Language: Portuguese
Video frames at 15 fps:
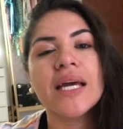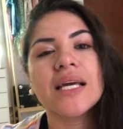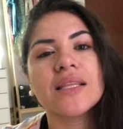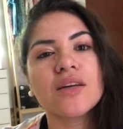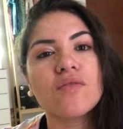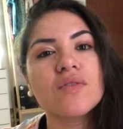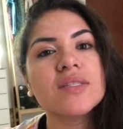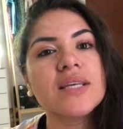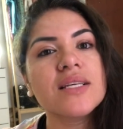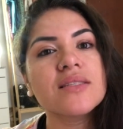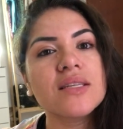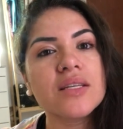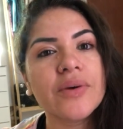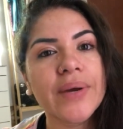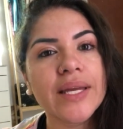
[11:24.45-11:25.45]
Então vocês
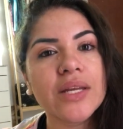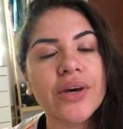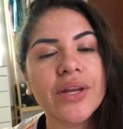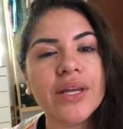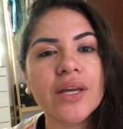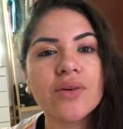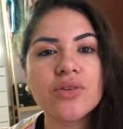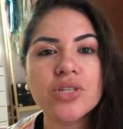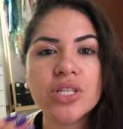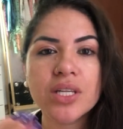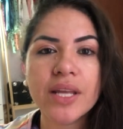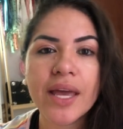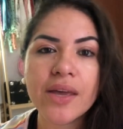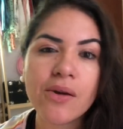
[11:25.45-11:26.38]
viram aí na hora que eu tirei,